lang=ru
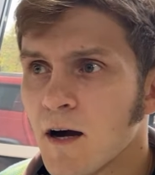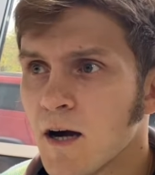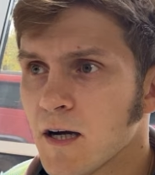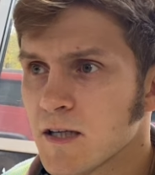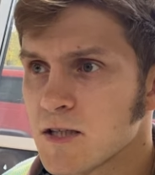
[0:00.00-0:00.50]

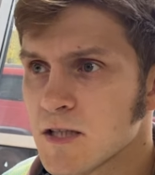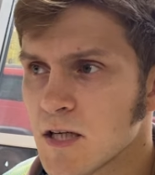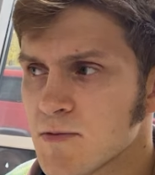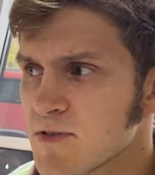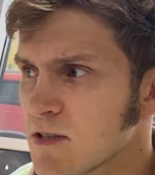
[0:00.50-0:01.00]
А
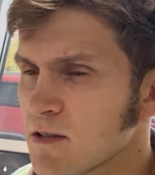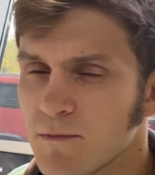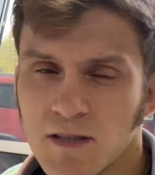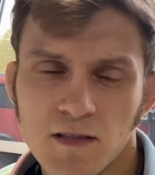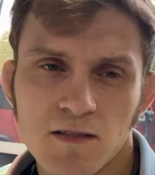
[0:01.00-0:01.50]
сейчас в
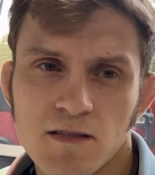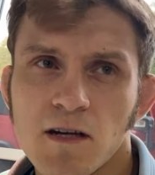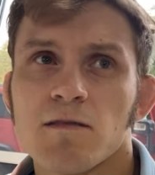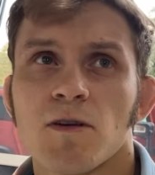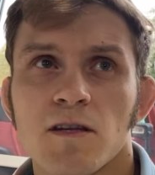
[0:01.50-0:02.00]
целом, да и
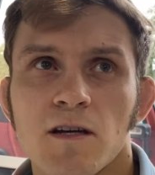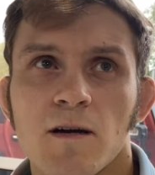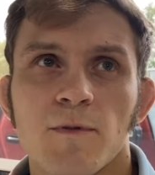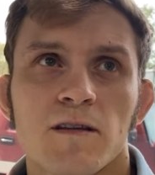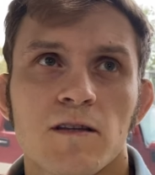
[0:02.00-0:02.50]
срать мне на
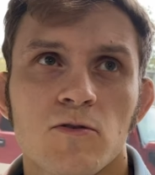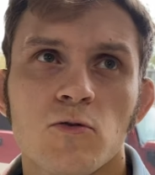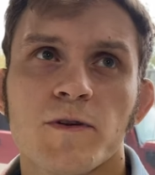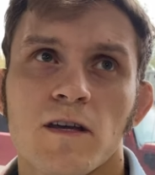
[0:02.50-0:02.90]
командные кубки.